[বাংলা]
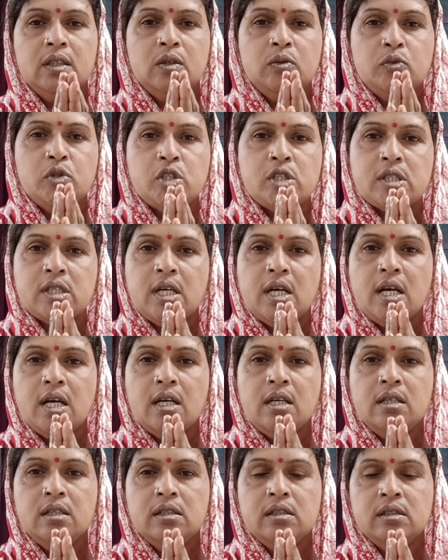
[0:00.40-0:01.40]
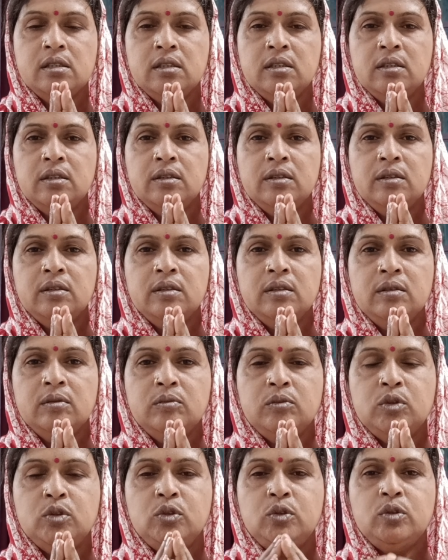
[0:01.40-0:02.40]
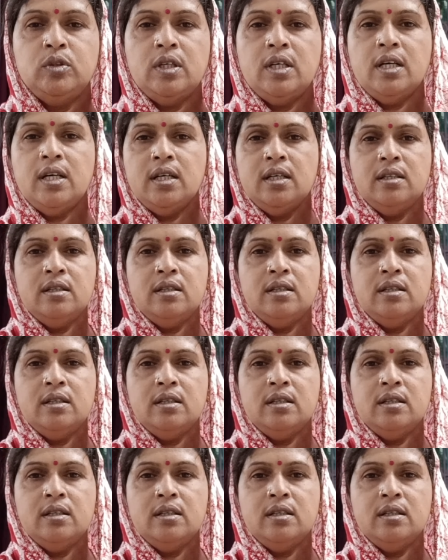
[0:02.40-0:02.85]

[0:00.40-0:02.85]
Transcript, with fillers: নমস্কার বন্ধুরা